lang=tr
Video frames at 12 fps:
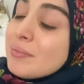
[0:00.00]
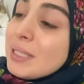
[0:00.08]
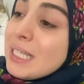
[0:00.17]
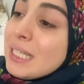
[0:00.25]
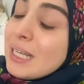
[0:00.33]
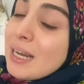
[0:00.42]

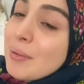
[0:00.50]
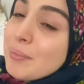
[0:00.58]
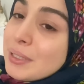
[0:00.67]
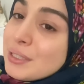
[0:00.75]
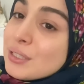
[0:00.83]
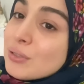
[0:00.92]
bir
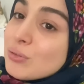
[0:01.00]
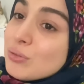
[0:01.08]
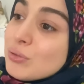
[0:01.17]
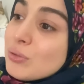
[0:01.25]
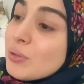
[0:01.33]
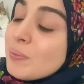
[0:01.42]
ilgilenmeye
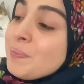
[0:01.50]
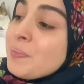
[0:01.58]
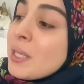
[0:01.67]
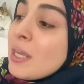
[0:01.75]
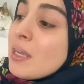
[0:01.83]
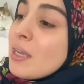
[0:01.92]
çalışıyorum
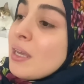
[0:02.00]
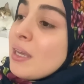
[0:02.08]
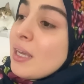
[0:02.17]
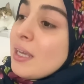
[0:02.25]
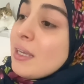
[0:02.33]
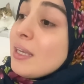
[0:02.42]

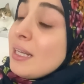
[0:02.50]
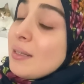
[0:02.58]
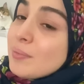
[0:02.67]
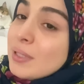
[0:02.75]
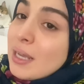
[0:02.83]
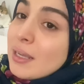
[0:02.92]
e,
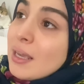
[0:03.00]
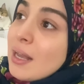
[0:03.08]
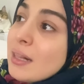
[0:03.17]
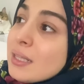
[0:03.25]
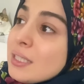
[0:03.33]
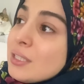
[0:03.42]
elimden
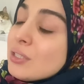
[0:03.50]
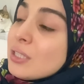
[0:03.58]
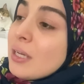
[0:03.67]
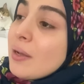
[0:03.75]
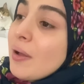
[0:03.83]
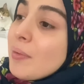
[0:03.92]
geldiğince.